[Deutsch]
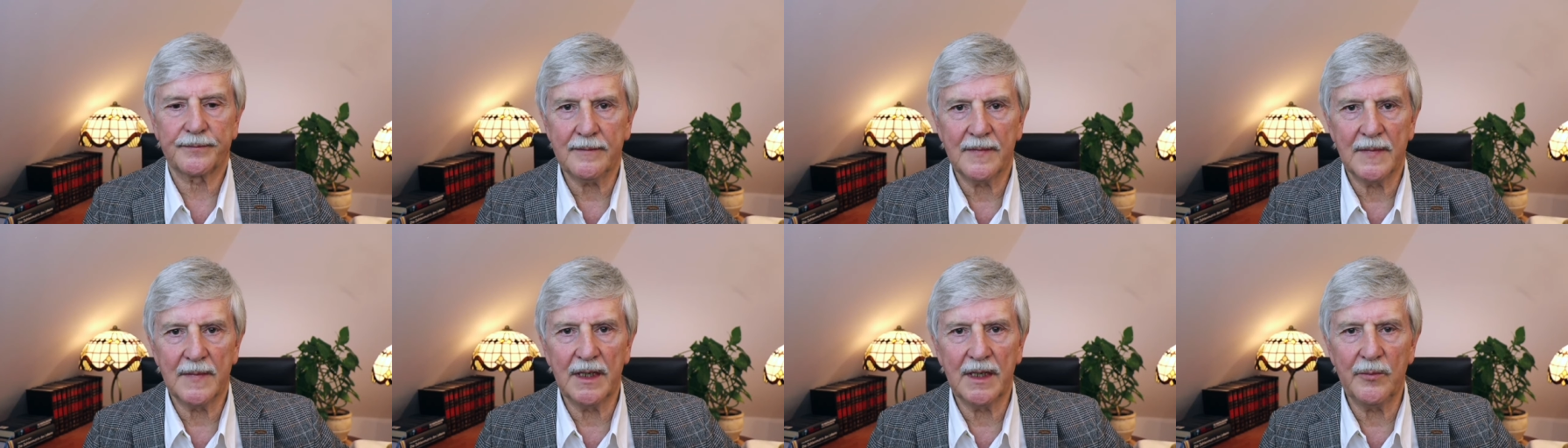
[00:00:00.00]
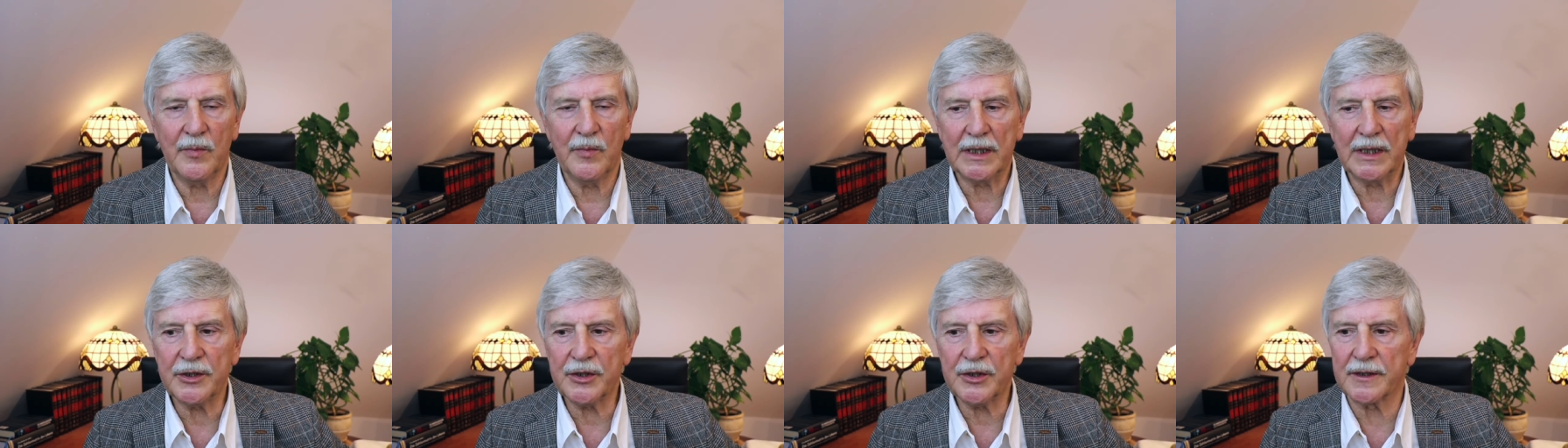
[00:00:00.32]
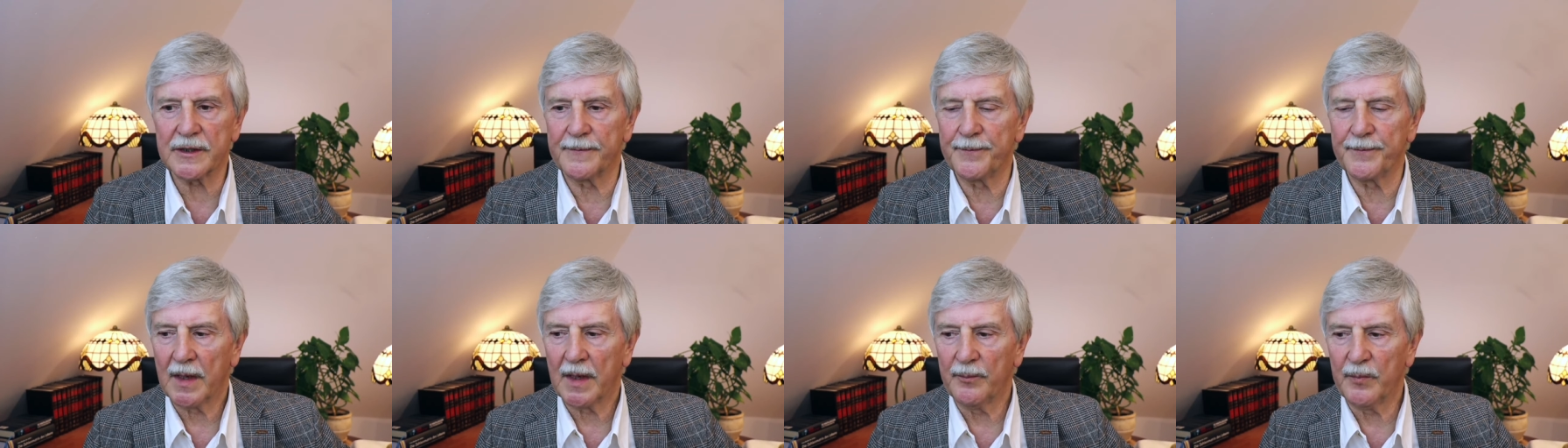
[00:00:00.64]
Die
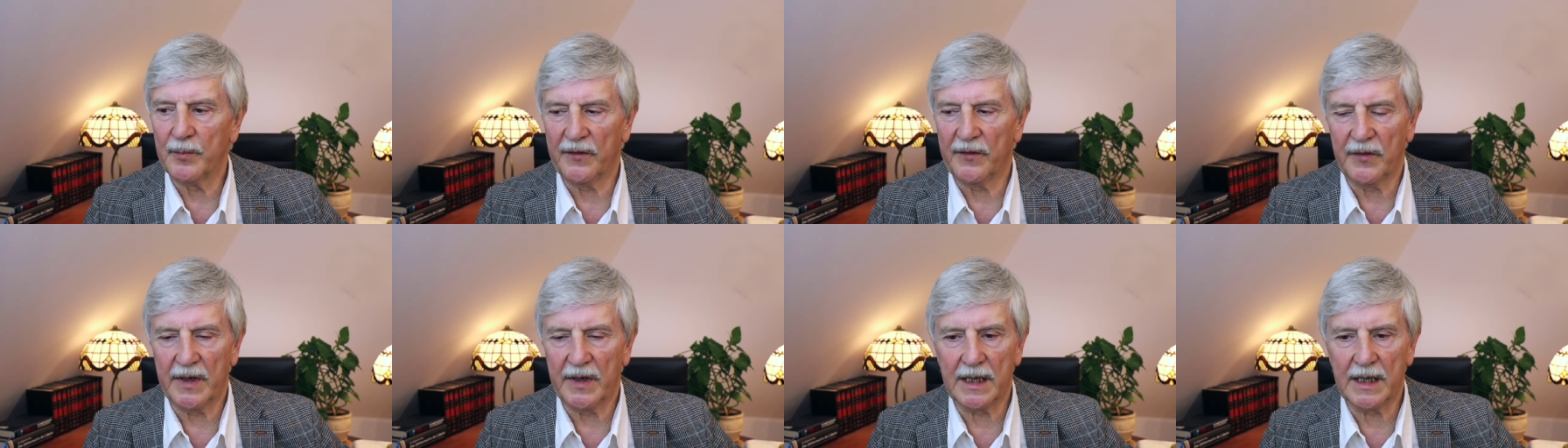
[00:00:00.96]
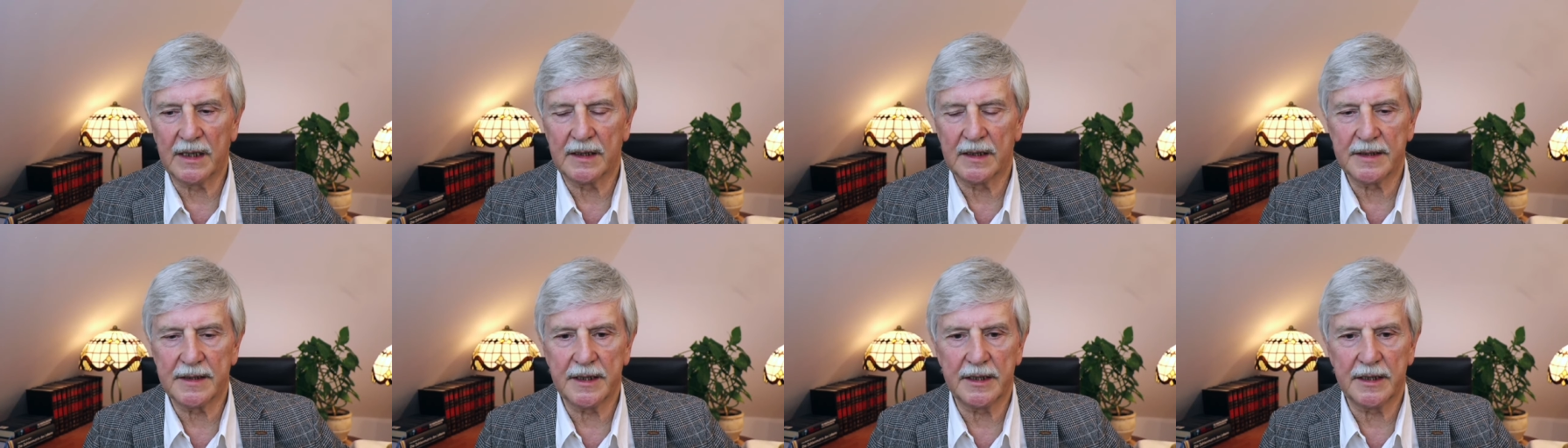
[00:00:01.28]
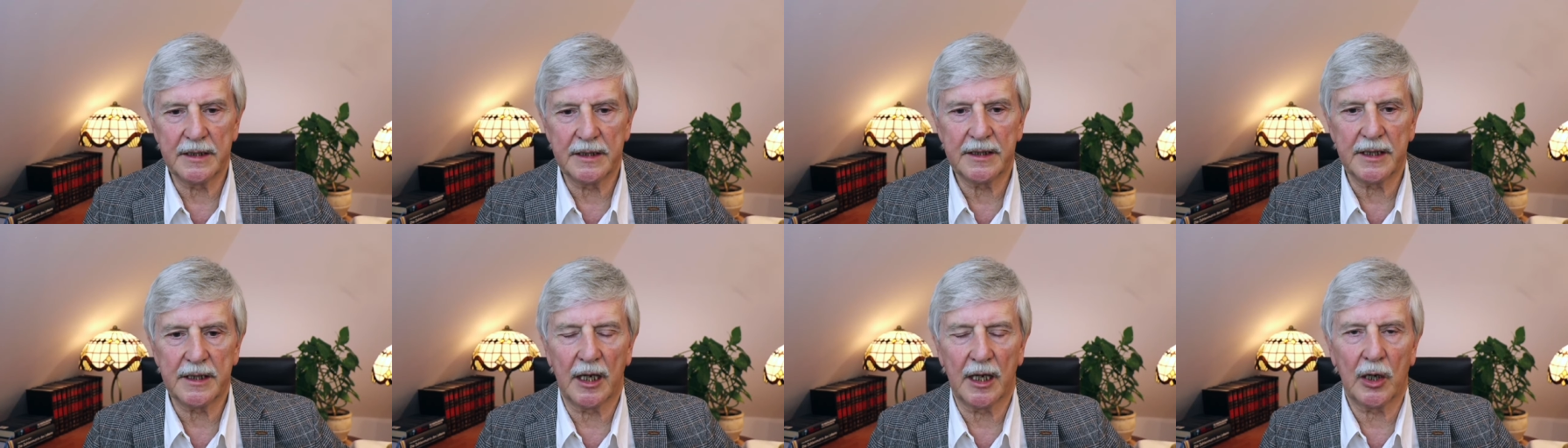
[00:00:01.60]
Menschen bewegen
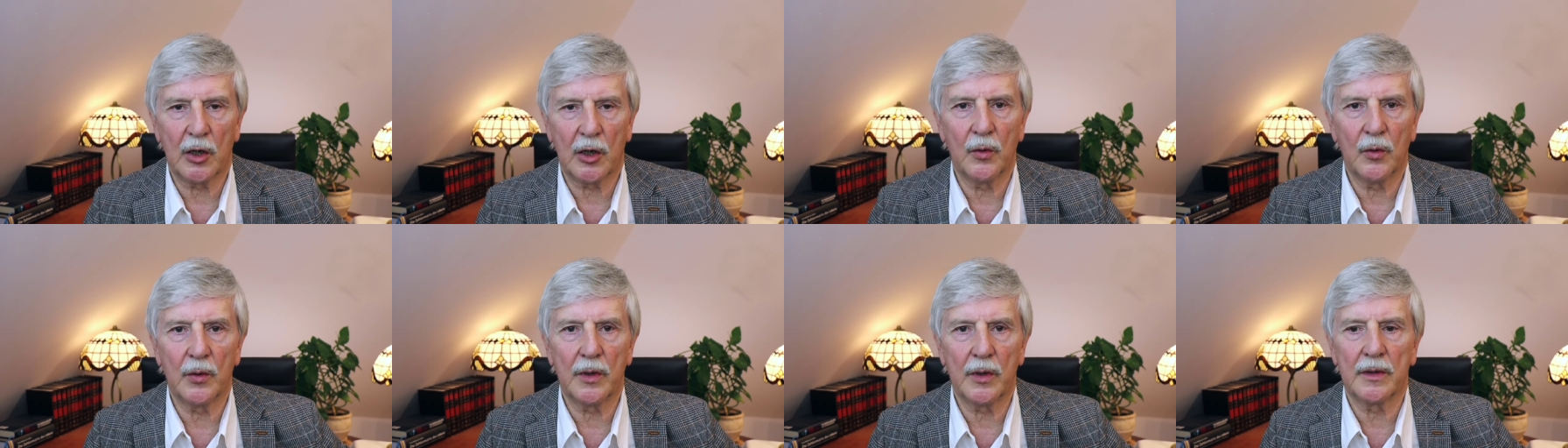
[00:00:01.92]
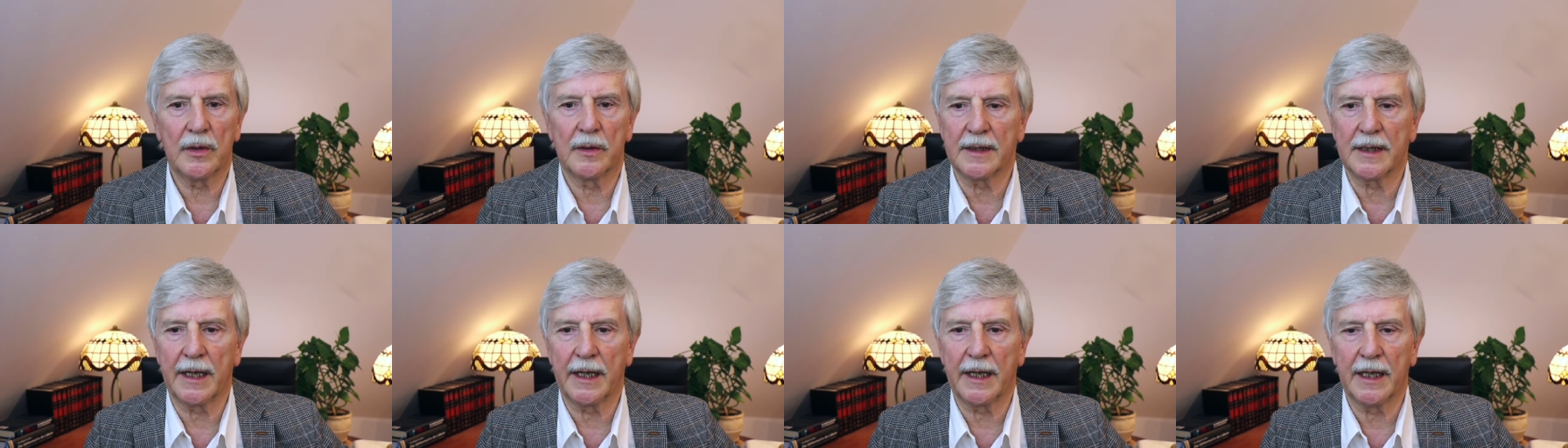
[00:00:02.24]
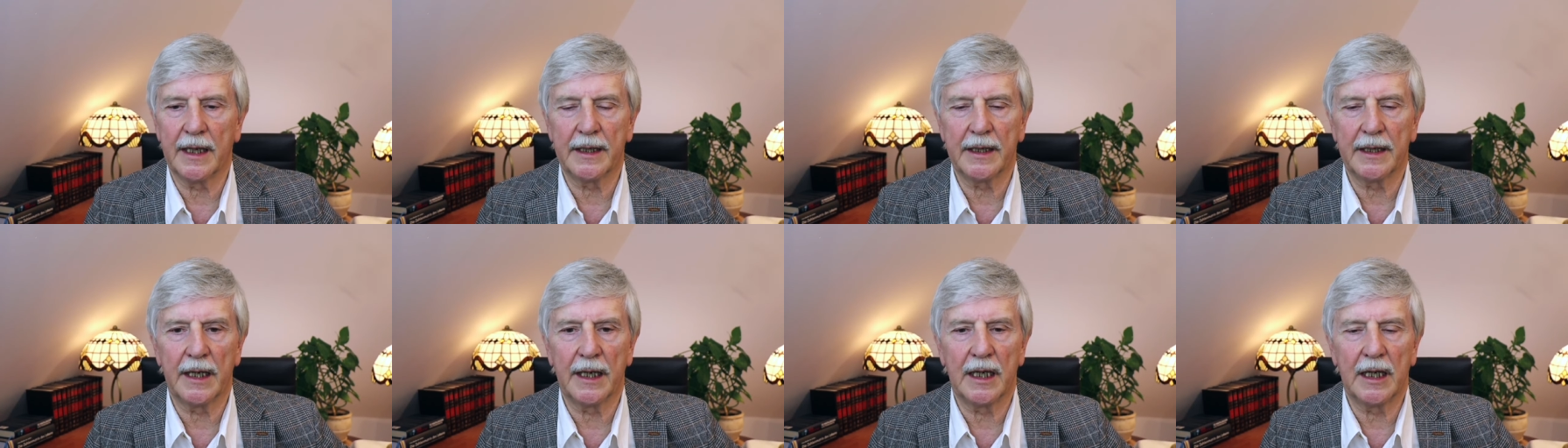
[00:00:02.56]
sich auch
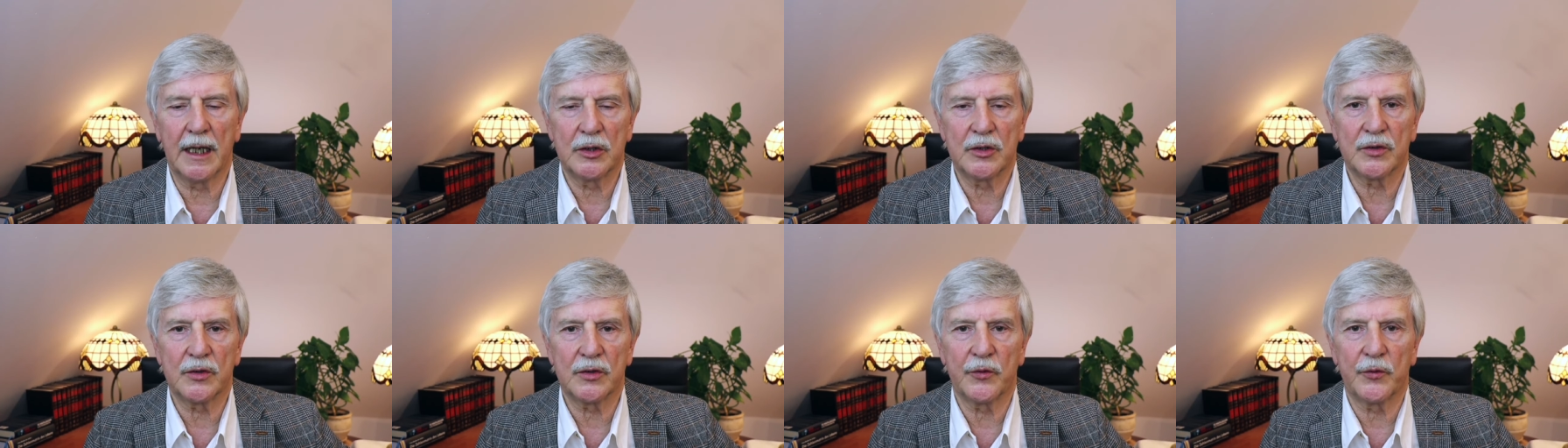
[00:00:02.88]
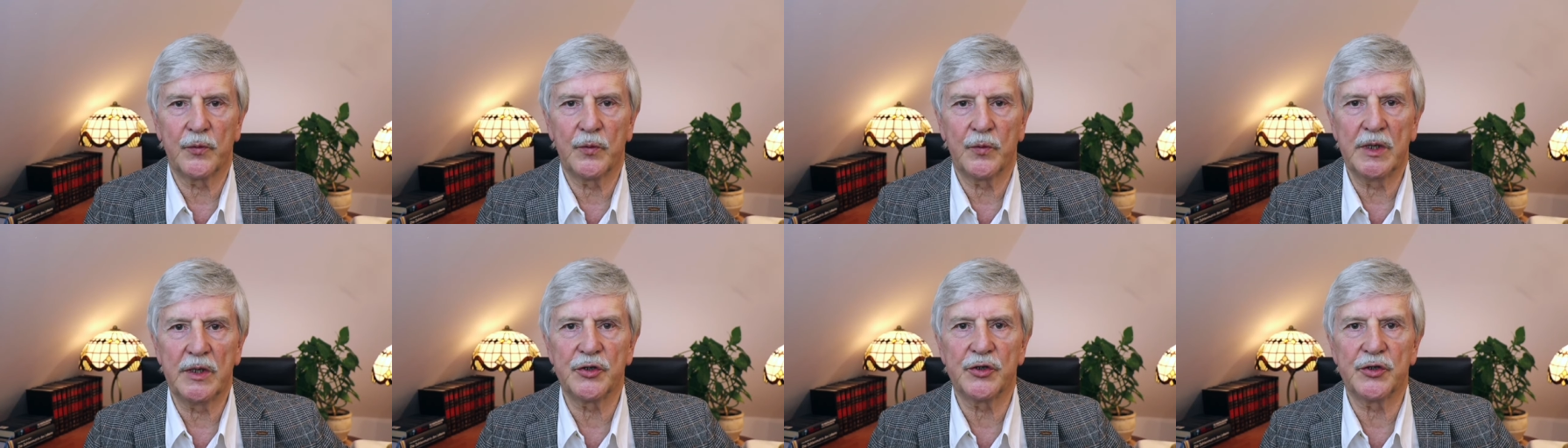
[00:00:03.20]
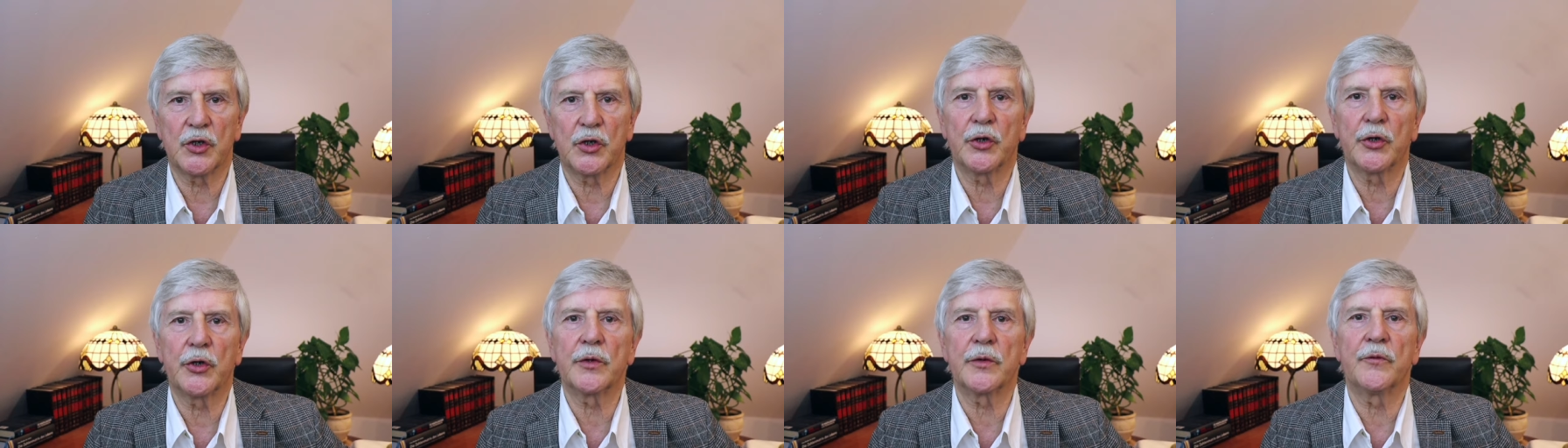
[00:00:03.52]
gerne, also die
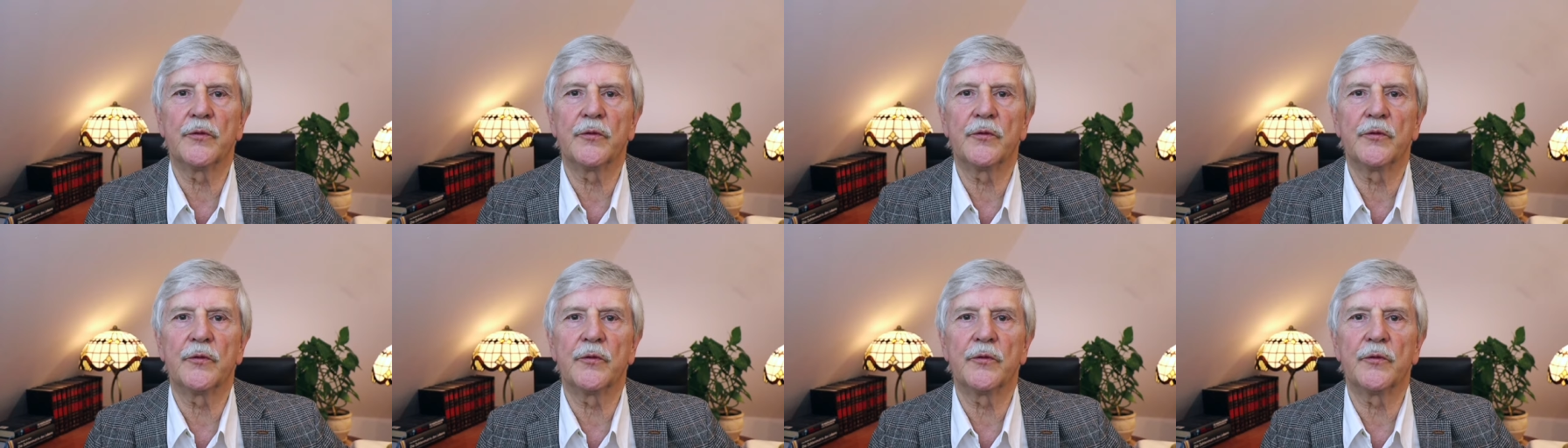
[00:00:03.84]
sorgen